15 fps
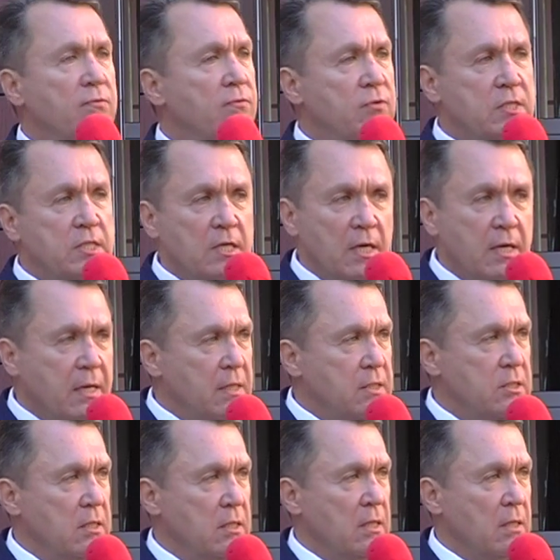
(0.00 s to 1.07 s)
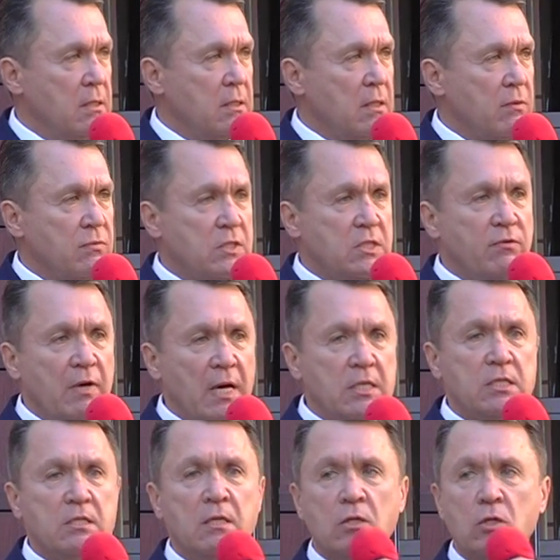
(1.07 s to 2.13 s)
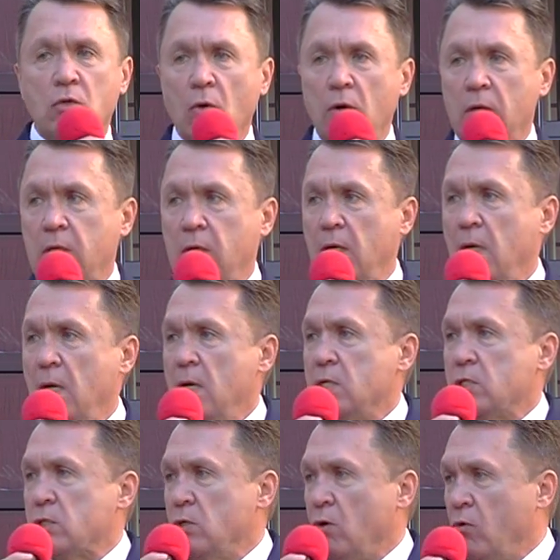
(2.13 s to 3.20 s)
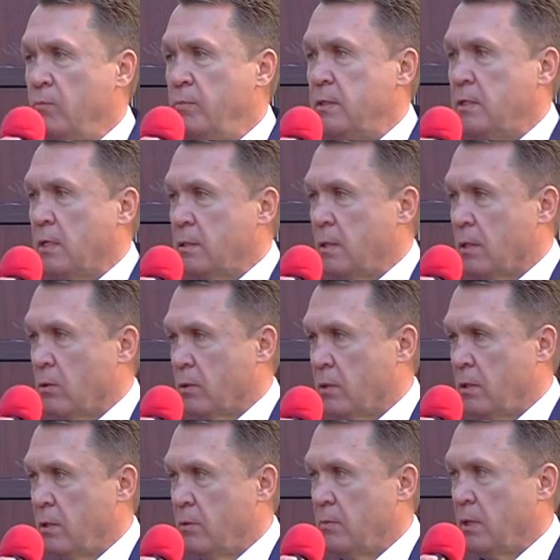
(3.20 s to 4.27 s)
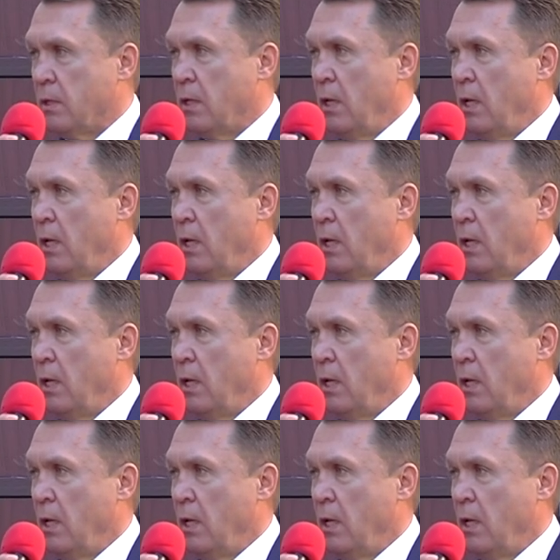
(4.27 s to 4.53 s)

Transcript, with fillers: всех континентов связано только с новыми технологиями.